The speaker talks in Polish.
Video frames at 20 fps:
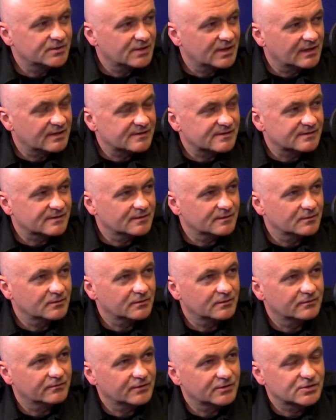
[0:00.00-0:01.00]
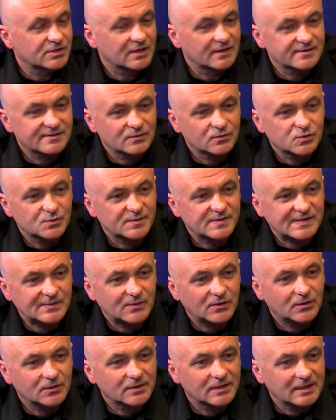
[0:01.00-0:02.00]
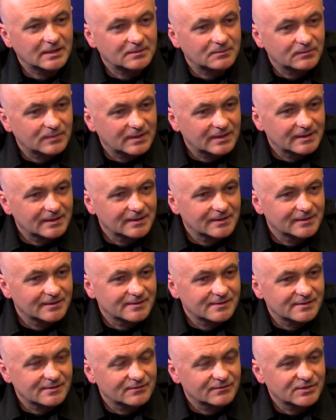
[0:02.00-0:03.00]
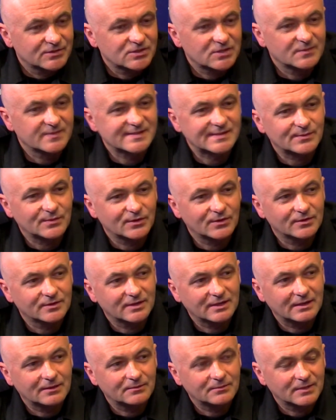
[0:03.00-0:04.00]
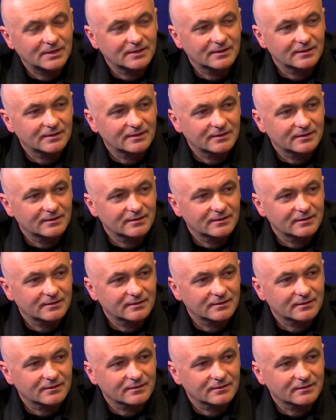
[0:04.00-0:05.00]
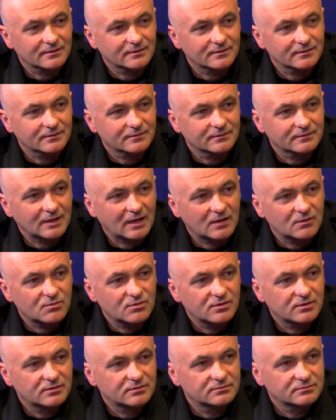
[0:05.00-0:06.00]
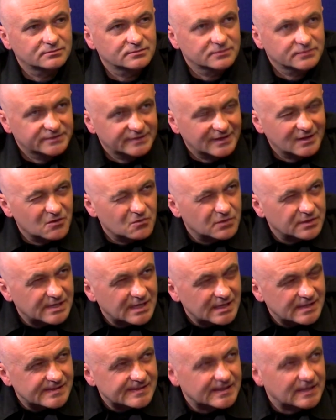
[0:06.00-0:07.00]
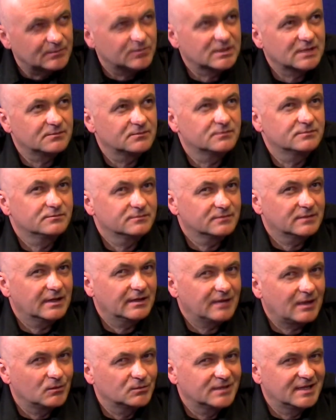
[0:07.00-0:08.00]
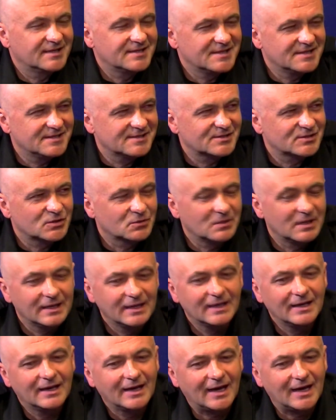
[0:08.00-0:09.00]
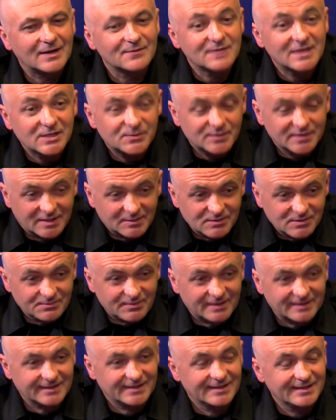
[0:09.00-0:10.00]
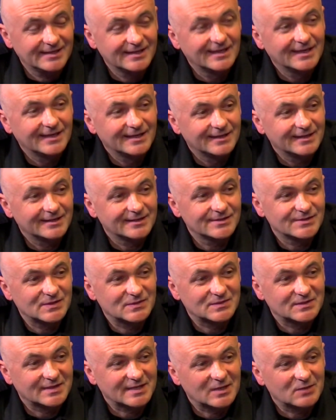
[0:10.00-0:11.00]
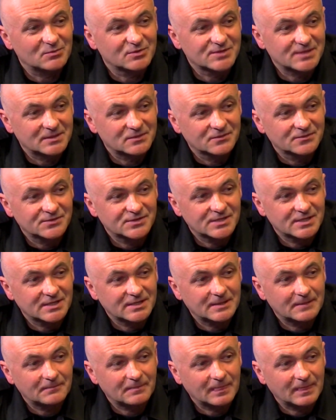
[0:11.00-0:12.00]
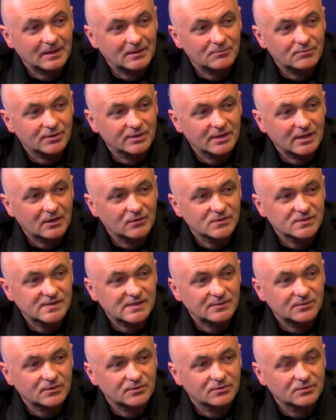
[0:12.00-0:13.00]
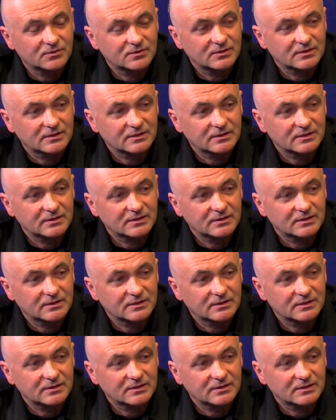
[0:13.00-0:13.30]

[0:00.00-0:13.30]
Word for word: las y, wjeżdżając załóżmy samochodem, y, wjeżdżamy samochodem y, albo z reguły nie iskra, bo tam auta nie iskrzą, ale mieliśmy takie przypadki, jeździłem do takich pożarów, że pojechał samochód